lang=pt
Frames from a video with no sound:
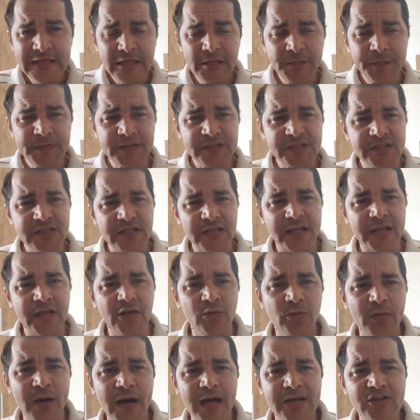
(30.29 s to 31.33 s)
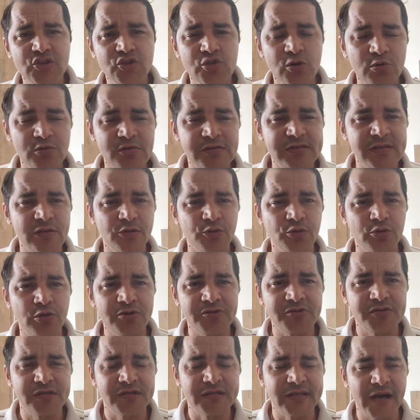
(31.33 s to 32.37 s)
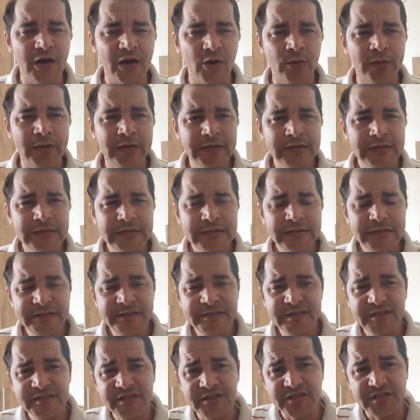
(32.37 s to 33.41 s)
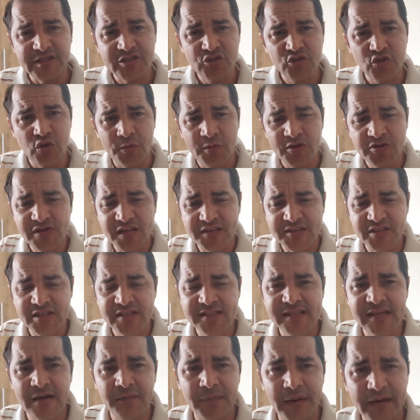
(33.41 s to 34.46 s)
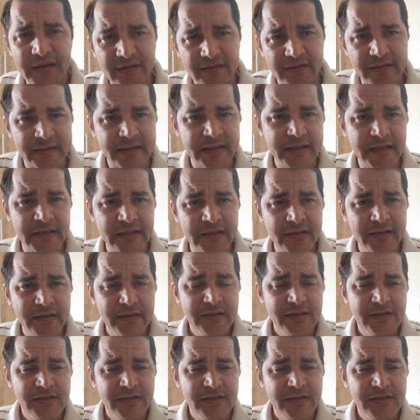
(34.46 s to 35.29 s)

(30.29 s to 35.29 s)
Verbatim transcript: e pedindo aqui uma solução no nosso canal e diante disso, como eu já tinha esse aparelho aqui,